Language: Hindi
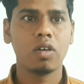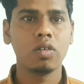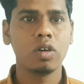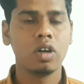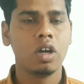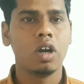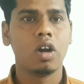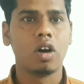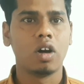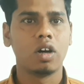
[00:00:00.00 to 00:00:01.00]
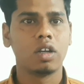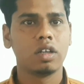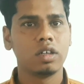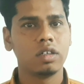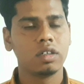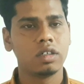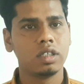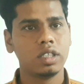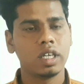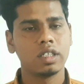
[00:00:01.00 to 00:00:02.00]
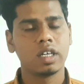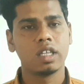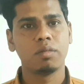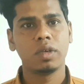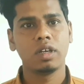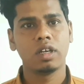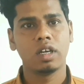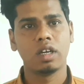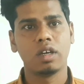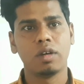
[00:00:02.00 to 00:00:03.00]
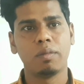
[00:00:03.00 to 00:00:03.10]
हो और इसी के साथ में आ,